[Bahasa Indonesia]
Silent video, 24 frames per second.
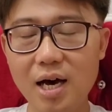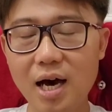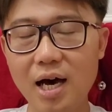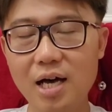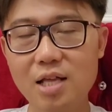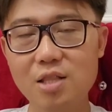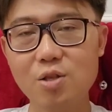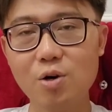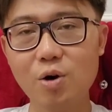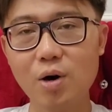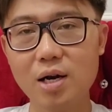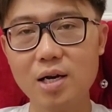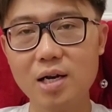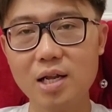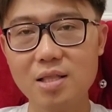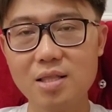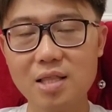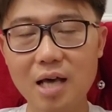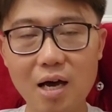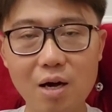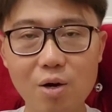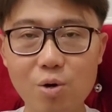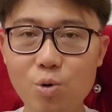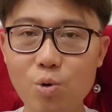atau ada
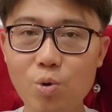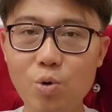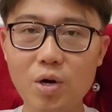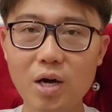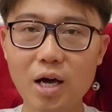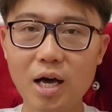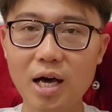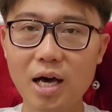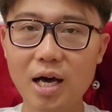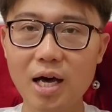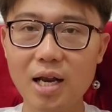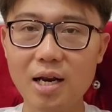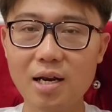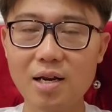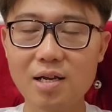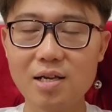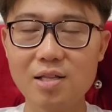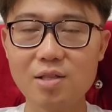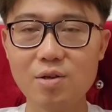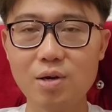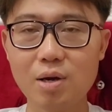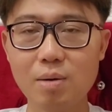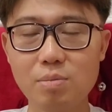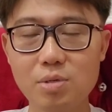tanggungan
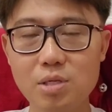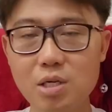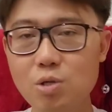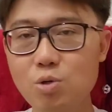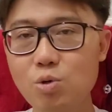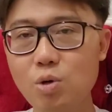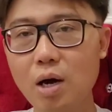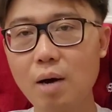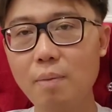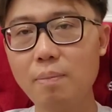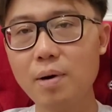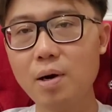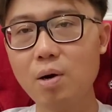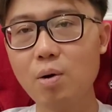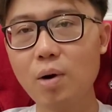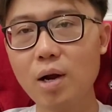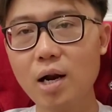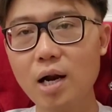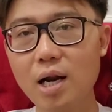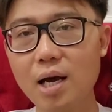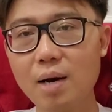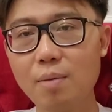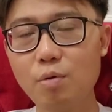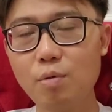gitu ya, bisa juga
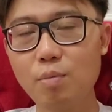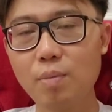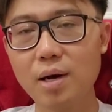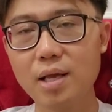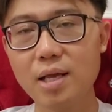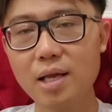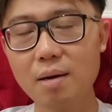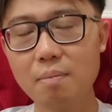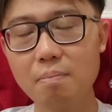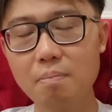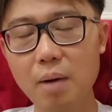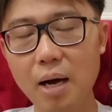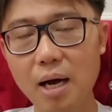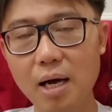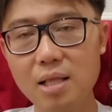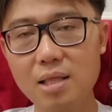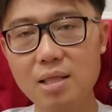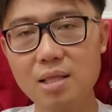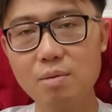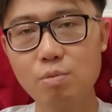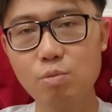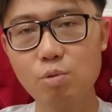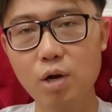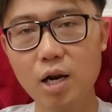pengeluaran kamu banyak
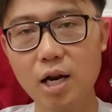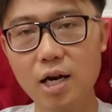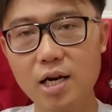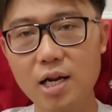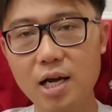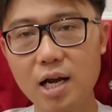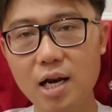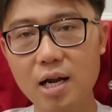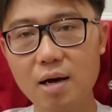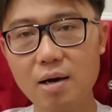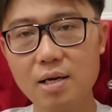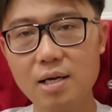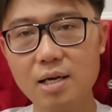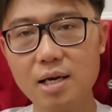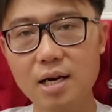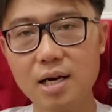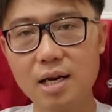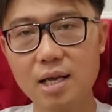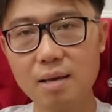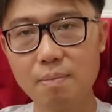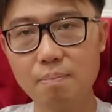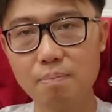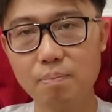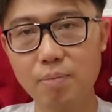banget di bulan ini ada
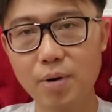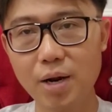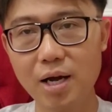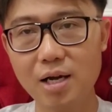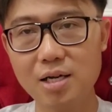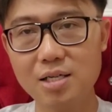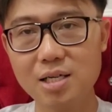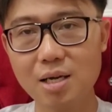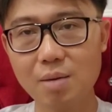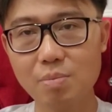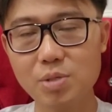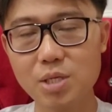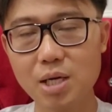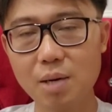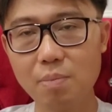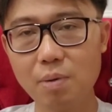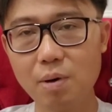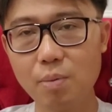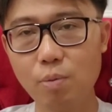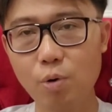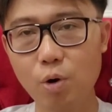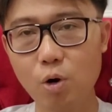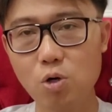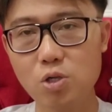Libra, siap-siap
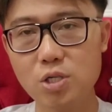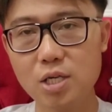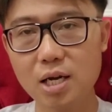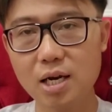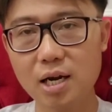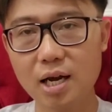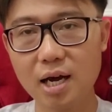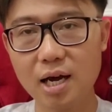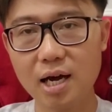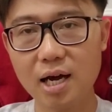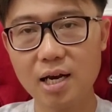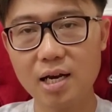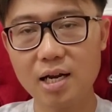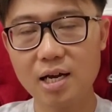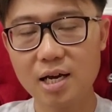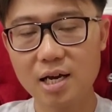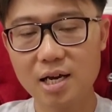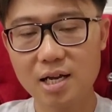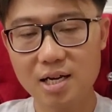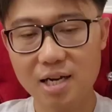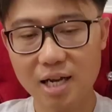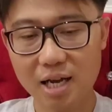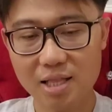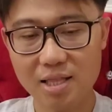keborosan akan
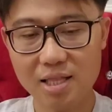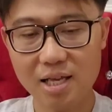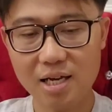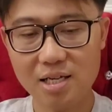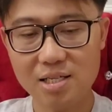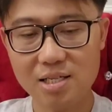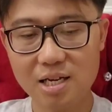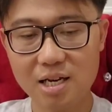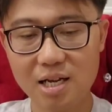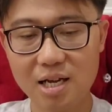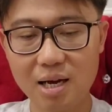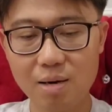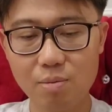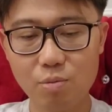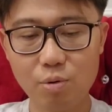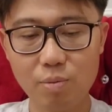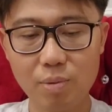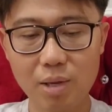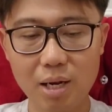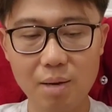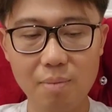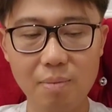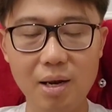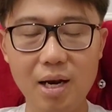datang, jadi kamu
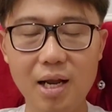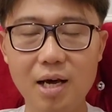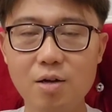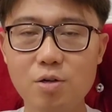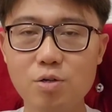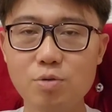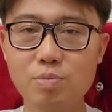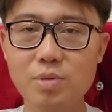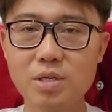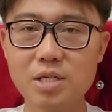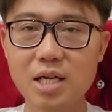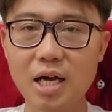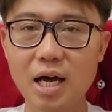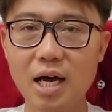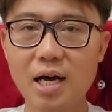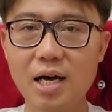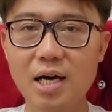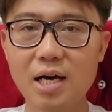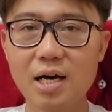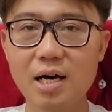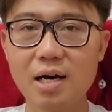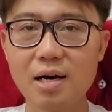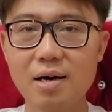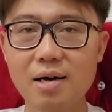minimal harus bisa
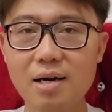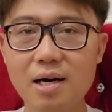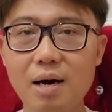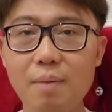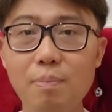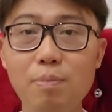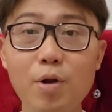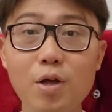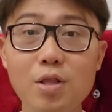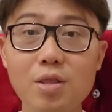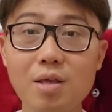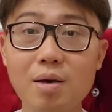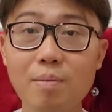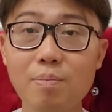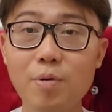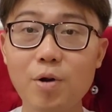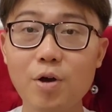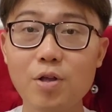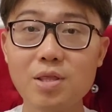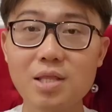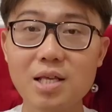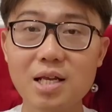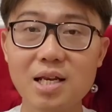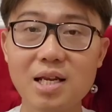ngeplot
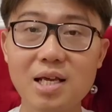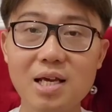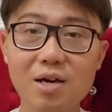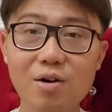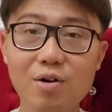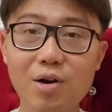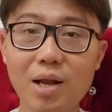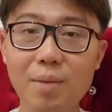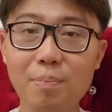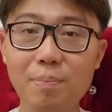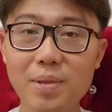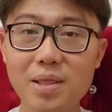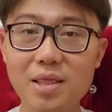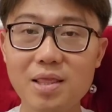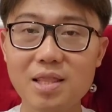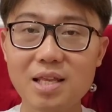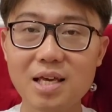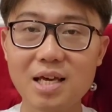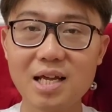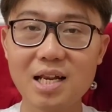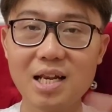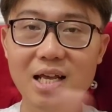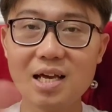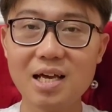ngeplot ini, oh ini
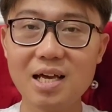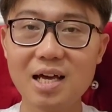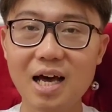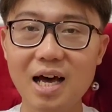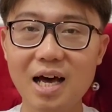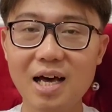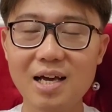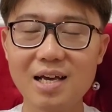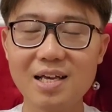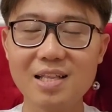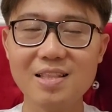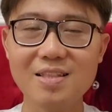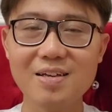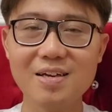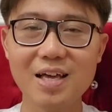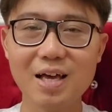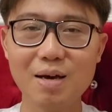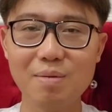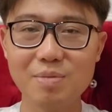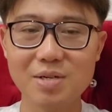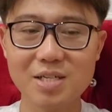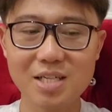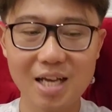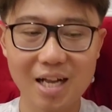penting ini enggak gitu
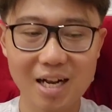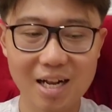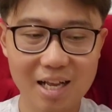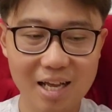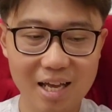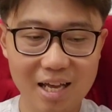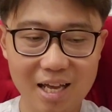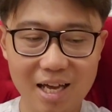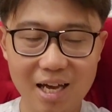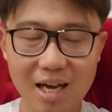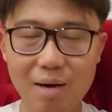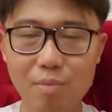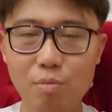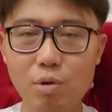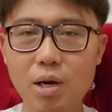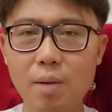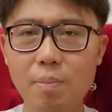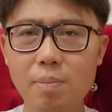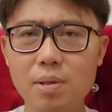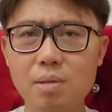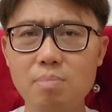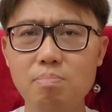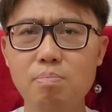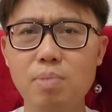ya misalnya ya kamu
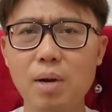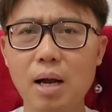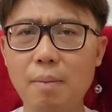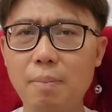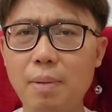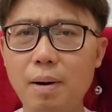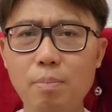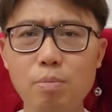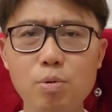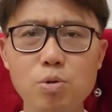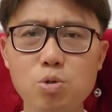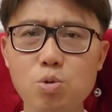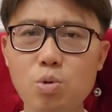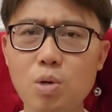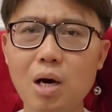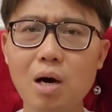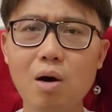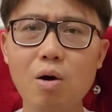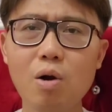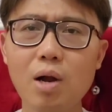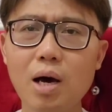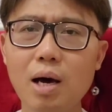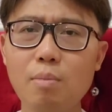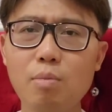dapat berapapun juga
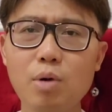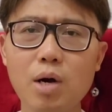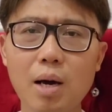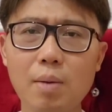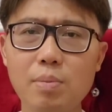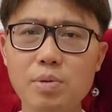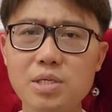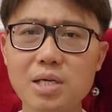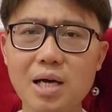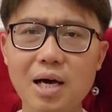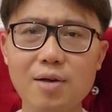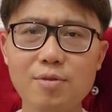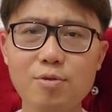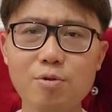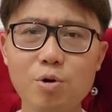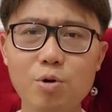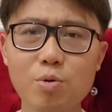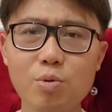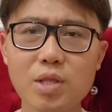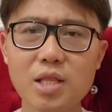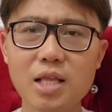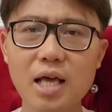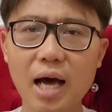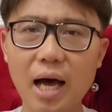kalau kamu nggak bisa ngatur
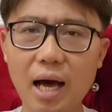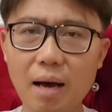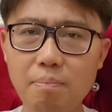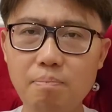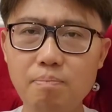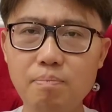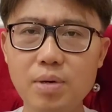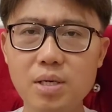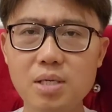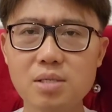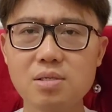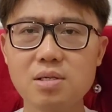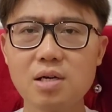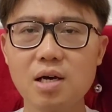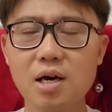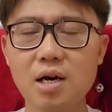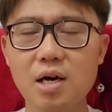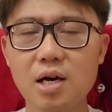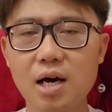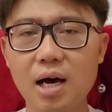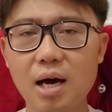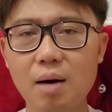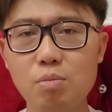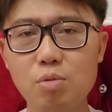duit ya habis
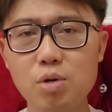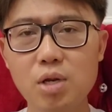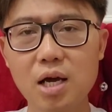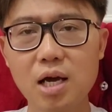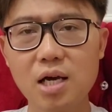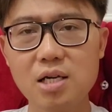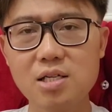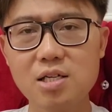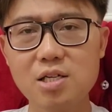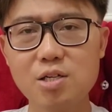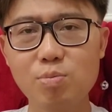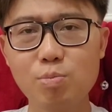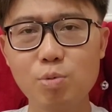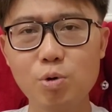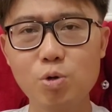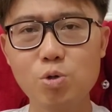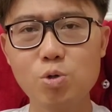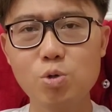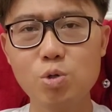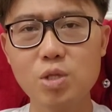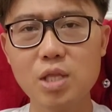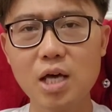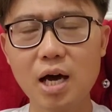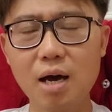kamu dikasih 10
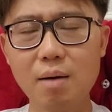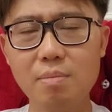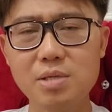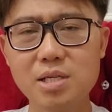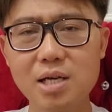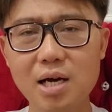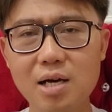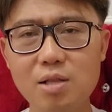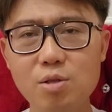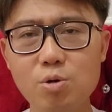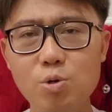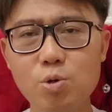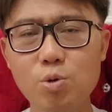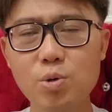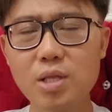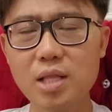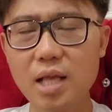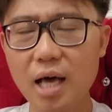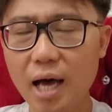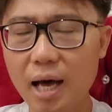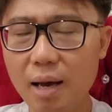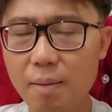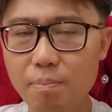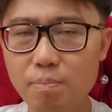juta nggak bisa ngatur duit
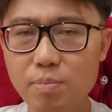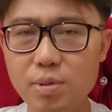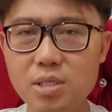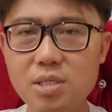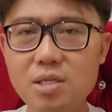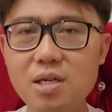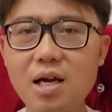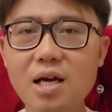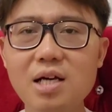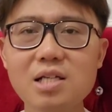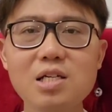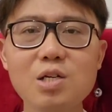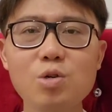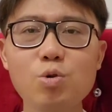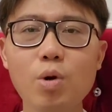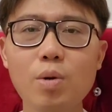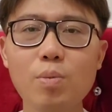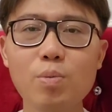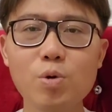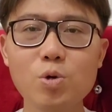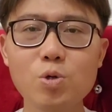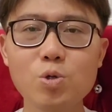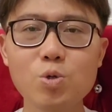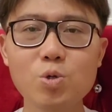habis dikasih
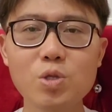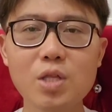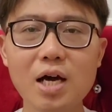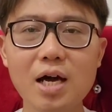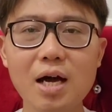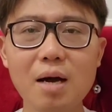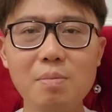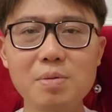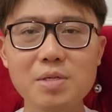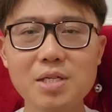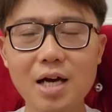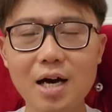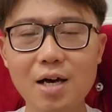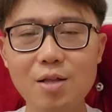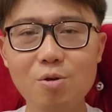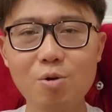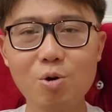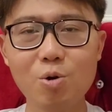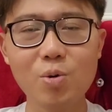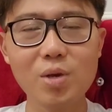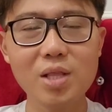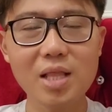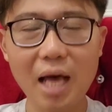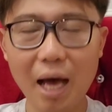20 juta nggak bisa
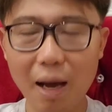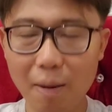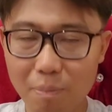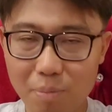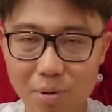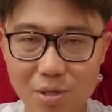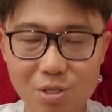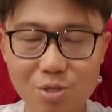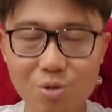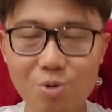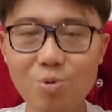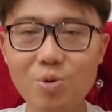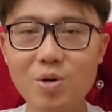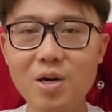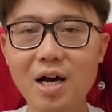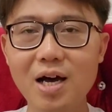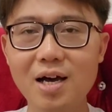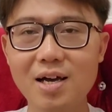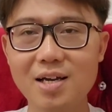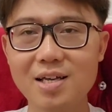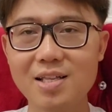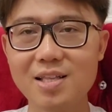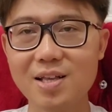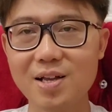ngatur duit habis juga
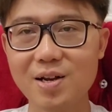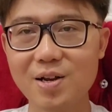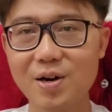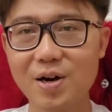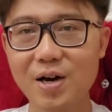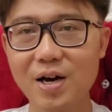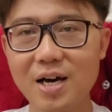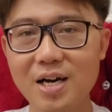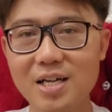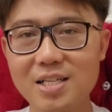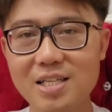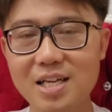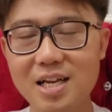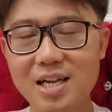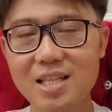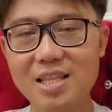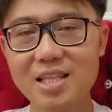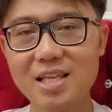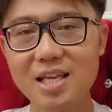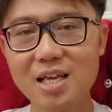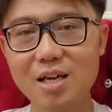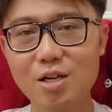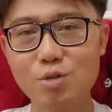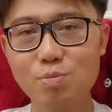gitu loh jadi
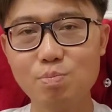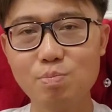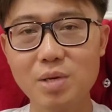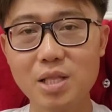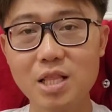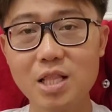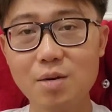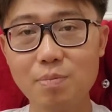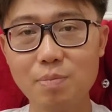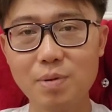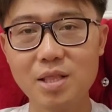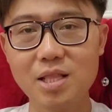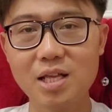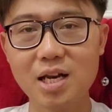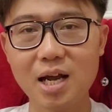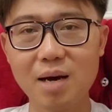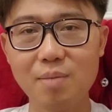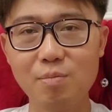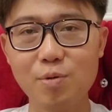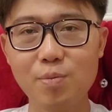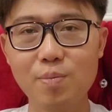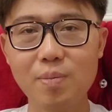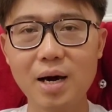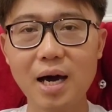intinya harus pinter-pinter
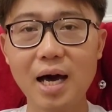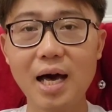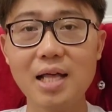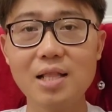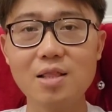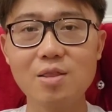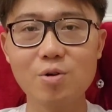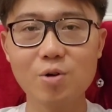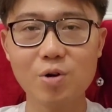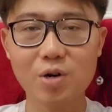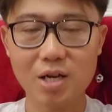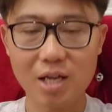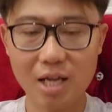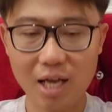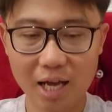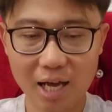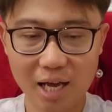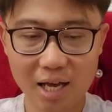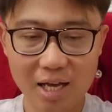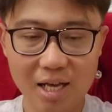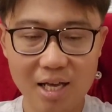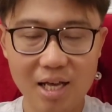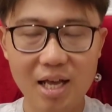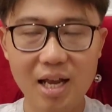kamu mengatur
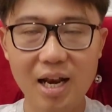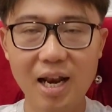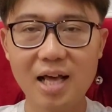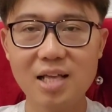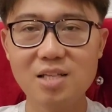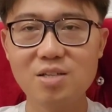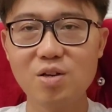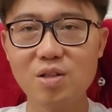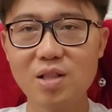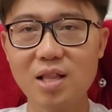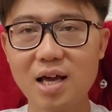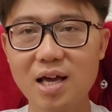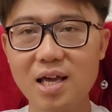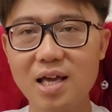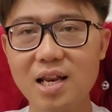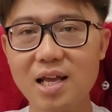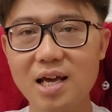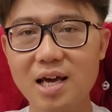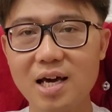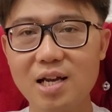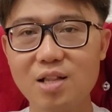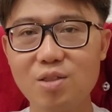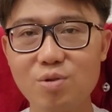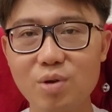ya lanjut lagi di
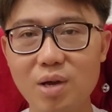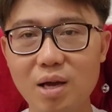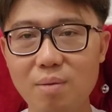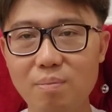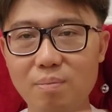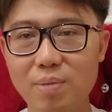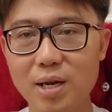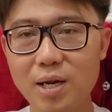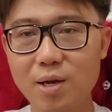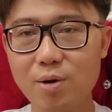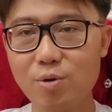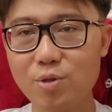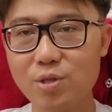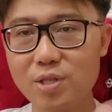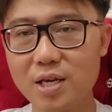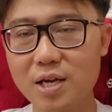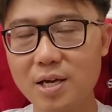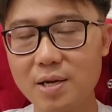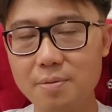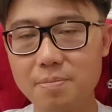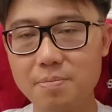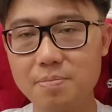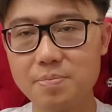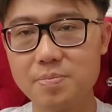kartu yang
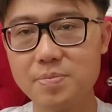berikutnya